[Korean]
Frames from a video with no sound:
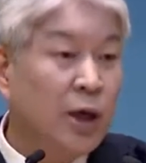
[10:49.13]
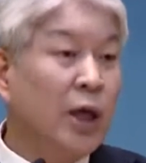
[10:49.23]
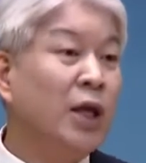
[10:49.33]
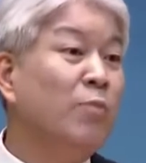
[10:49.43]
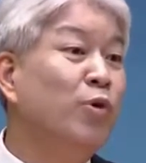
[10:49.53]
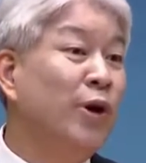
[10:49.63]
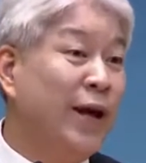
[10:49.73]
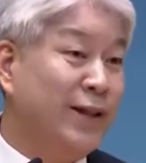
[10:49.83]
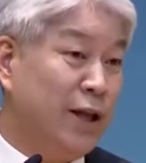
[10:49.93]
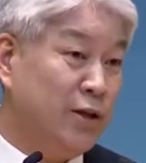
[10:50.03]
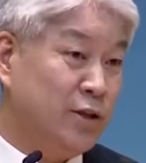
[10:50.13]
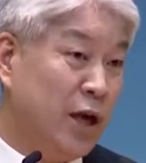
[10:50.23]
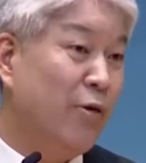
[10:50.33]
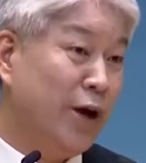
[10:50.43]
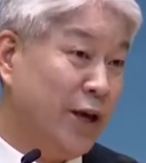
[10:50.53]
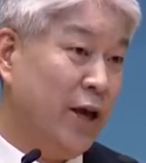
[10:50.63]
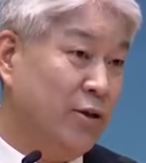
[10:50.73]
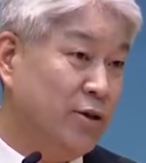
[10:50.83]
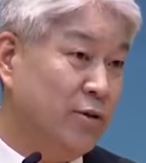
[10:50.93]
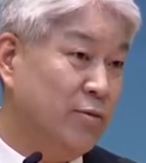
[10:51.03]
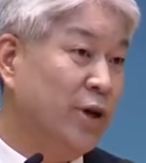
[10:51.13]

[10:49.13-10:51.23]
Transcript: 이렇게 불러야 되는 상황이에요, 지금.